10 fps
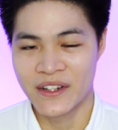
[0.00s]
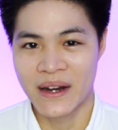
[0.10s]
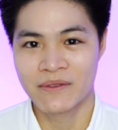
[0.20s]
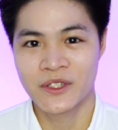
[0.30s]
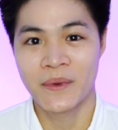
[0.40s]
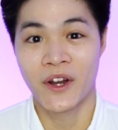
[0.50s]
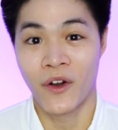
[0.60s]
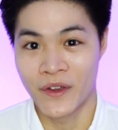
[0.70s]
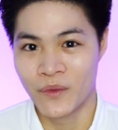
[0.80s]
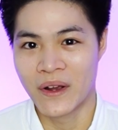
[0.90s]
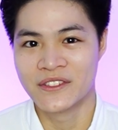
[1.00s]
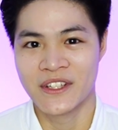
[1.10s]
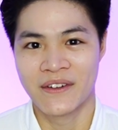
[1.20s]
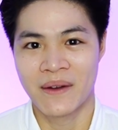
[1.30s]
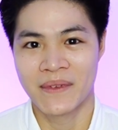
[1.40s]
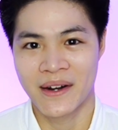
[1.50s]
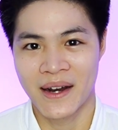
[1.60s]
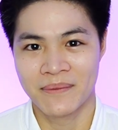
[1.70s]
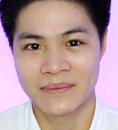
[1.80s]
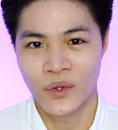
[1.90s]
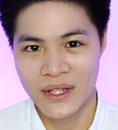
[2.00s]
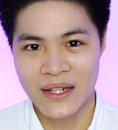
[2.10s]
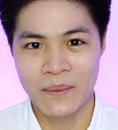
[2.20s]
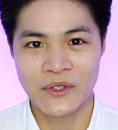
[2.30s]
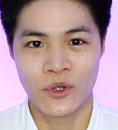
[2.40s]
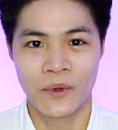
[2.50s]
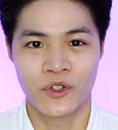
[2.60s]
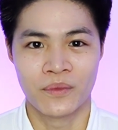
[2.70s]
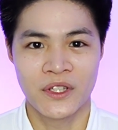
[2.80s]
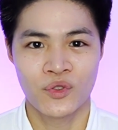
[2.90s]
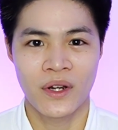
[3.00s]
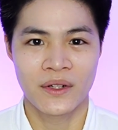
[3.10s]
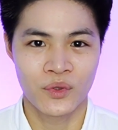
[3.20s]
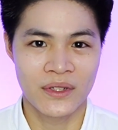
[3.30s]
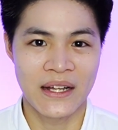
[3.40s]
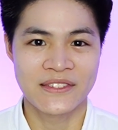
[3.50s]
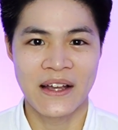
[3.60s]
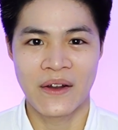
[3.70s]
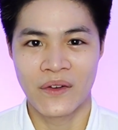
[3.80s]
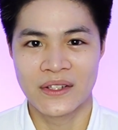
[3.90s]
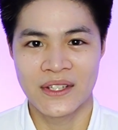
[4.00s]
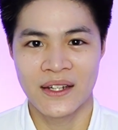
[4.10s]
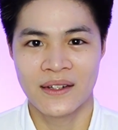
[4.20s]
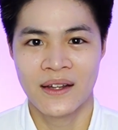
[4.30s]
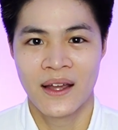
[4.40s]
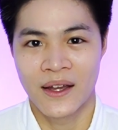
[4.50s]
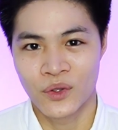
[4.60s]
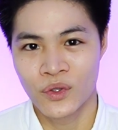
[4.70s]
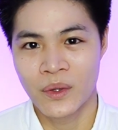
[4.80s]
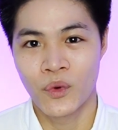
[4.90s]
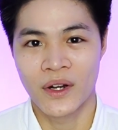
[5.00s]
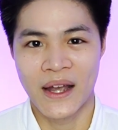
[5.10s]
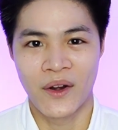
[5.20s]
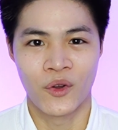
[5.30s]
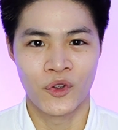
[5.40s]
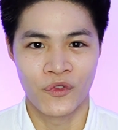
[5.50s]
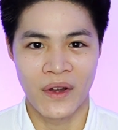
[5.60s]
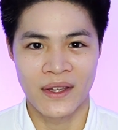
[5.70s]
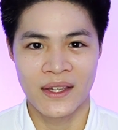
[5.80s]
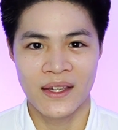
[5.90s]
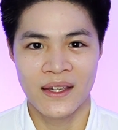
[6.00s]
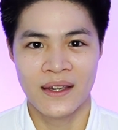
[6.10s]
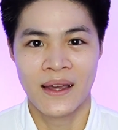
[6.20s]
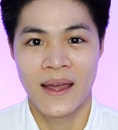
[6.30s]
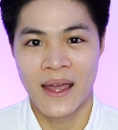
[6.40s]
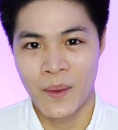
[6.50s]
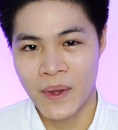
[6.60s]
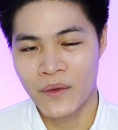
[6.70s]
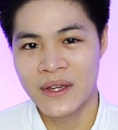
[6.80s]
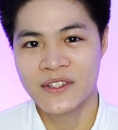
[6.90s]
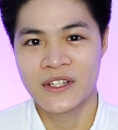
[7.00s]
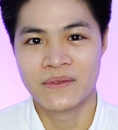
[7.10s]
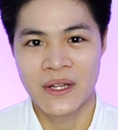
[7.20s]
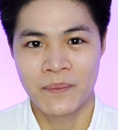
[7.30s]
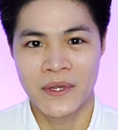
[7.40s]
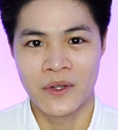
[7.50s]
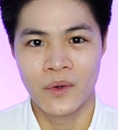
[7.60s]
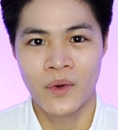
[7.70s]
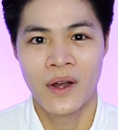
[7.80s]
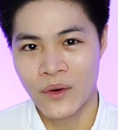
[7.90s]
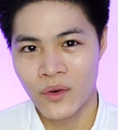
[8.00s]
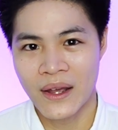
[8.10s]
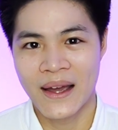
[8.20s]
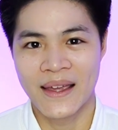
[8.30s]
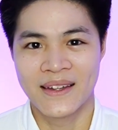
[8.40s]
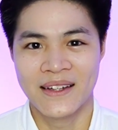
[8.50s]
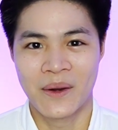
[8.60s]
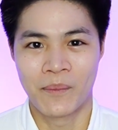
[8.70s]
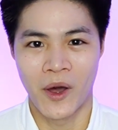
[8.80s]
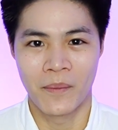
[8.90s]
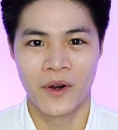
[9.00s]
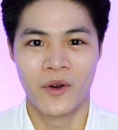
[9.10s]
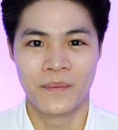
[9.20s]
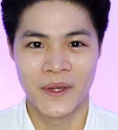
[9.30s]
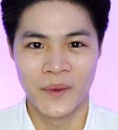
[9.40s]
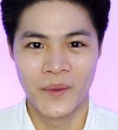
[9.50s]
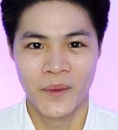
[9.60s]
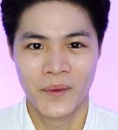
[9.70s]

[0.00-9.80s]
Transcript: Serum ซึ่งเป็น All in One Serum นะครับ ตัวนี้เนี่ยมีส่วนผสมที่ช่วยกระตุ้นการสร้างคอลลาเจน กระตุ้นกระบวนการออโตฟากี MLE เสริมชั้นผิว และลดระคายเคืองปลอบประโลมผิว